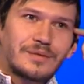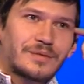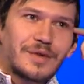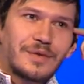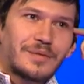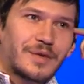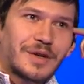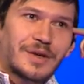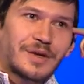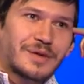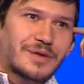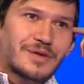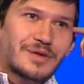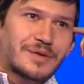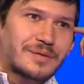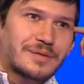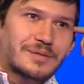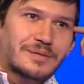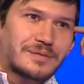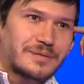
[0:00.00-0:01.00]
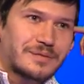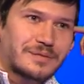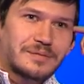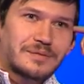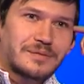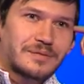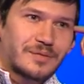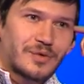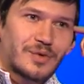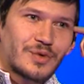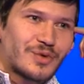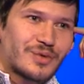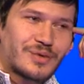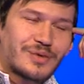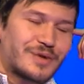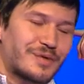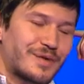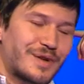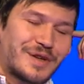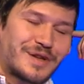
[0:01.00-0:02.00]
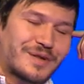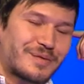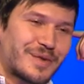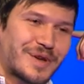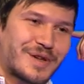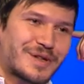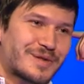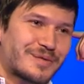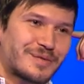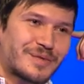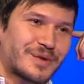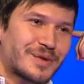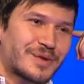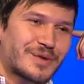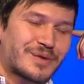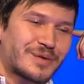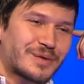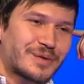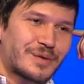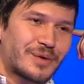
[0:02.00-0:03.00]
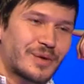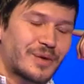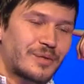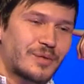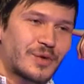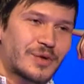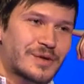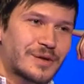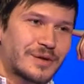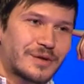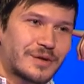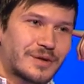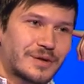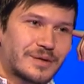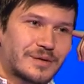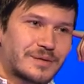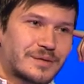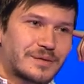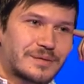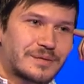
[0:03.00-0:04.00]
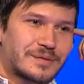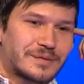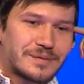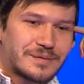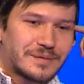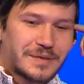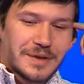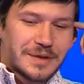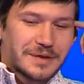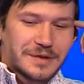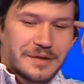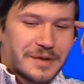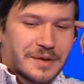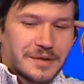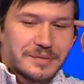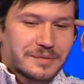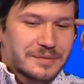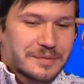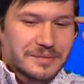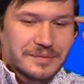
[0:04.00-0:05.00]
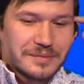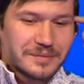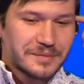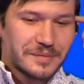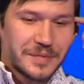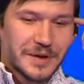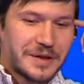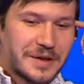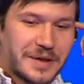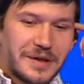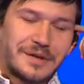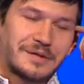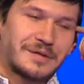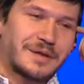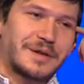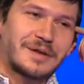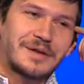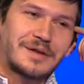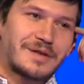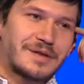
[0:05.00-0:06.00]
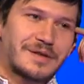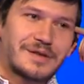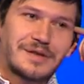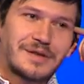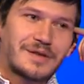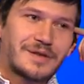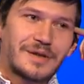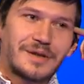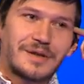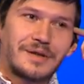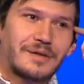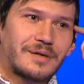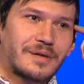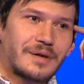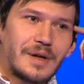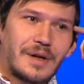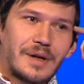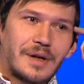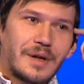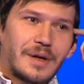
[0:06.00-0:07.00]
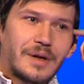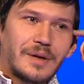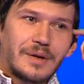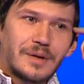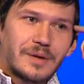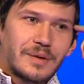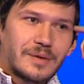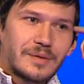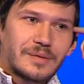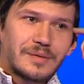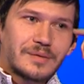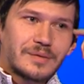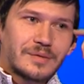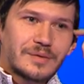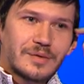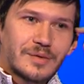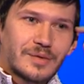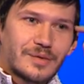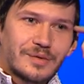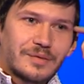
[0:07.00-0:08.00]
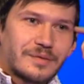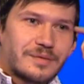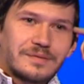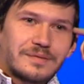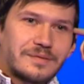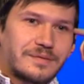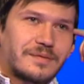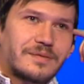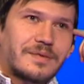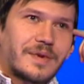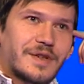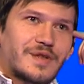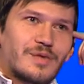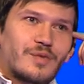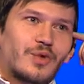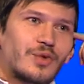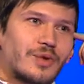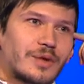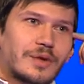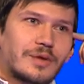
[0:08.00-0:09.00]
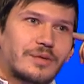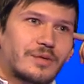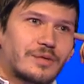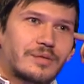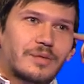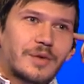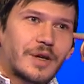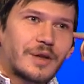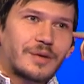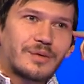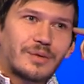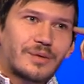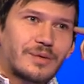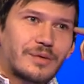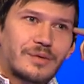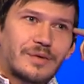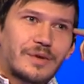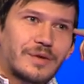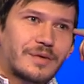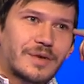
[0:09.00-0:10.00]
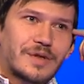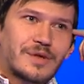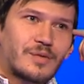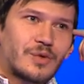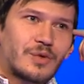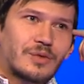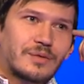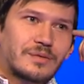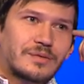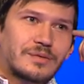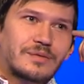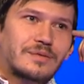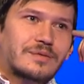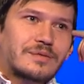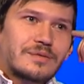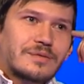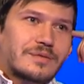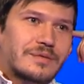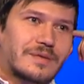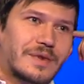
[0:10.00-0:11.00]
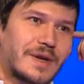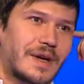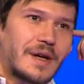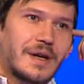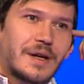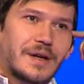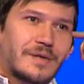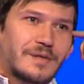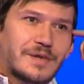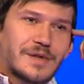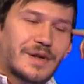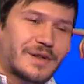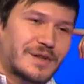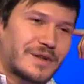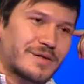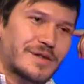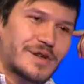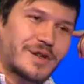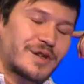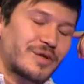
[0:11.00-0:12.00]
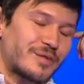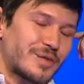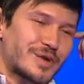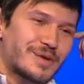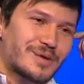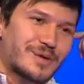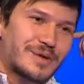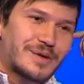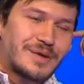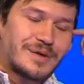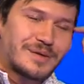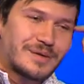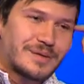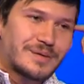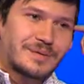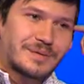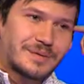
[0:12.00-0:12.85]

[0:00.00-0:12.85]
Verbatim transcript: для меня, конечно, тоже удивлением большим было, что роль Моцарта как-то угу. так потряхивала даже изначально. То, что возьму я эту планку, не возьму, взял, не взял, не мне судить.